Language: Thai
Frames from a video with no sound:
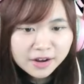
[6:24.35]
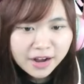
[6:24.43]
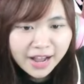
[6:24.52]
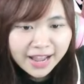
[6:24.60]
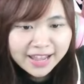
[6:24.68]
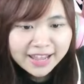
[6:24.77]

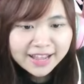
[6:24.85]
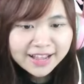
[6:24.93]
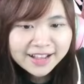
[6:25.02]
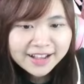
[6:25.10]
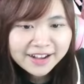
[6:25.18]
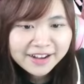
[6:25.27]
เฮ้ย
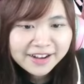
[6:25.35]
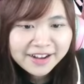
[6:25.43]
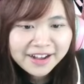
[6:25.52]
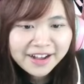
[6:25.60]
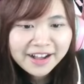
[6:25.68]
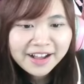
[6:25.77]

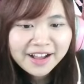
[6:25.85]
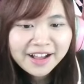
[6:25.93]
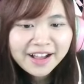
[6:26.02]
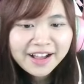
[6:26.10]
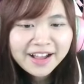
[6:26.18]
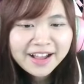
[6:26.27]

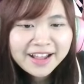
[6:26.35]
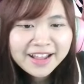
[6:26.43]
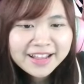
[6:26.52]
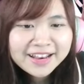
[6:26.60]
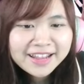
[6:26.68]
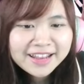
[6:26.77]
เอ้ย
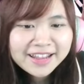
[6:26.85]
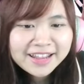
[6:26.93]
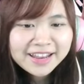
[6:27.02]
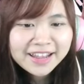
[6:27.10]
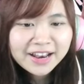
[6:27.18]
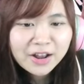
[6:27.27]
นี่นี่
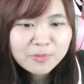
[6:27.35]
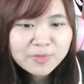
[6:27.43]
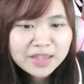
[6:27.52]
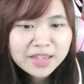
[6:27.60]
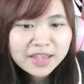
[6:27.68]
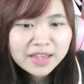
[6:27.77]
นี่เรา
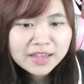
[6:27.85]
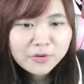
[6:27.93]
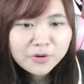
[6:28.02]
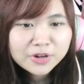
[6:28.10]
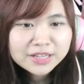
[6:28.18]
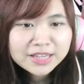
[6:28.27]
มี
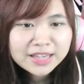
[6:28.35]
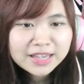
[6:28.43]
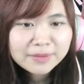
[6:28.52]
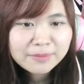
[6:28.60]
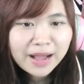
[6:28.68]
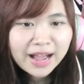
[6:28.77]
คนขี่
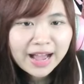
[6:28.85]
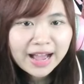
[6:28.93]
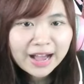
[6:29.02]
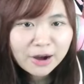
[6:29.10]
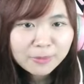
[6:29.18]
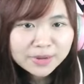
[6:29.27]
ม้า
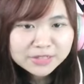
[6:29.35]
ขาวมา